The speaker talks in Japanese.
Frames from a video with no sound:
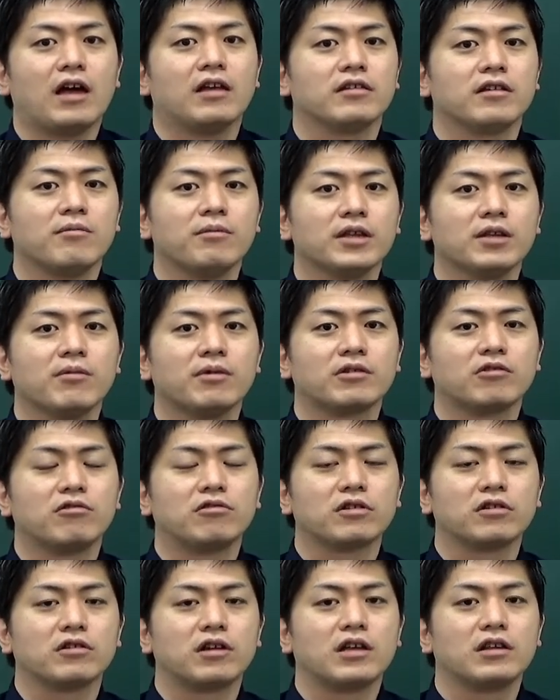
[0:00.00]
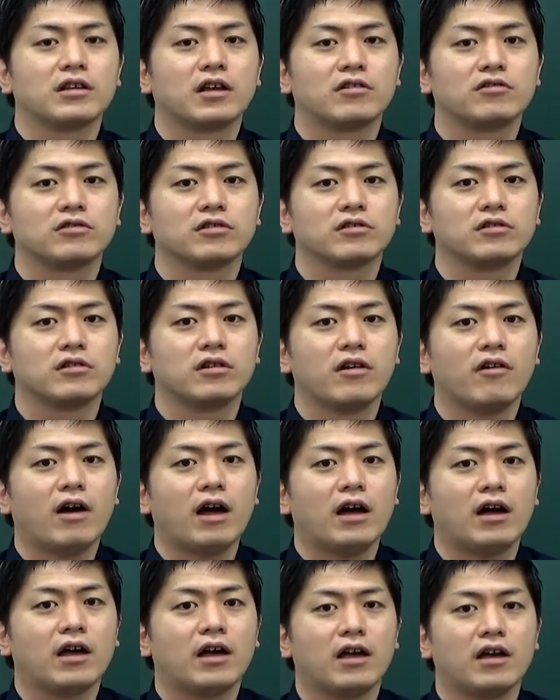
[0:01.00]
さまざま東京デンタルスクールで
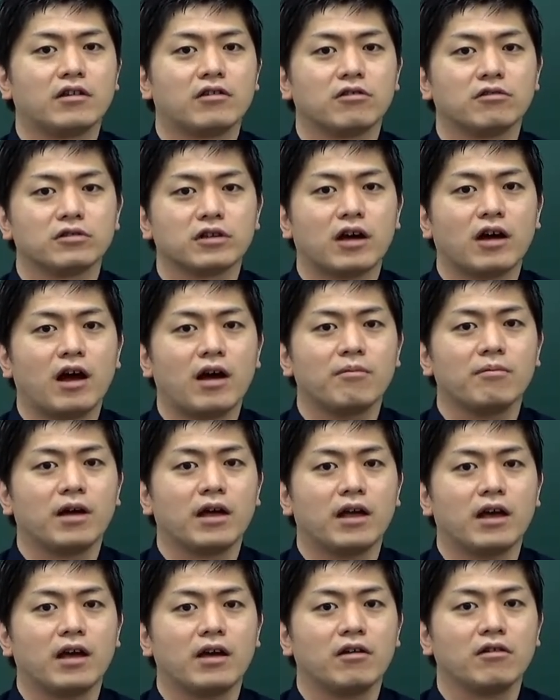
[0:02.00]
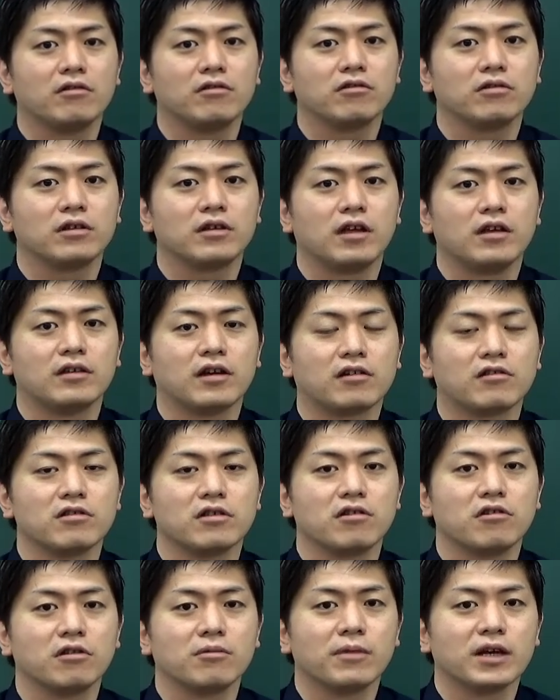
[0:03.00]
は、え教材をは、え制作
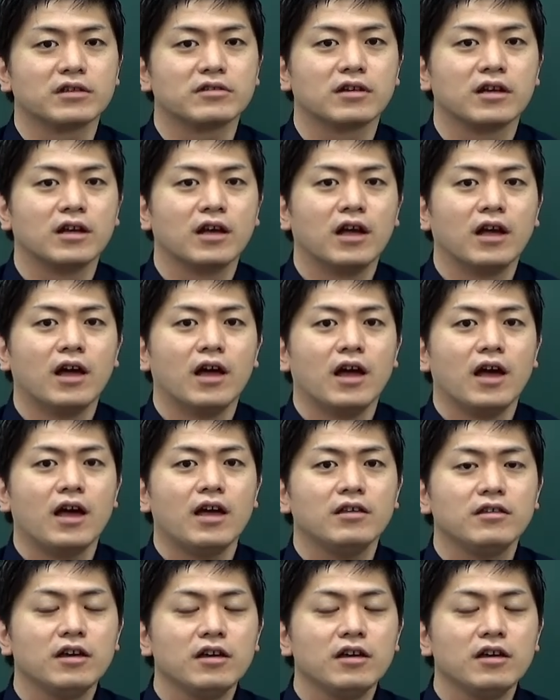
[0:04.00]
しております、えー。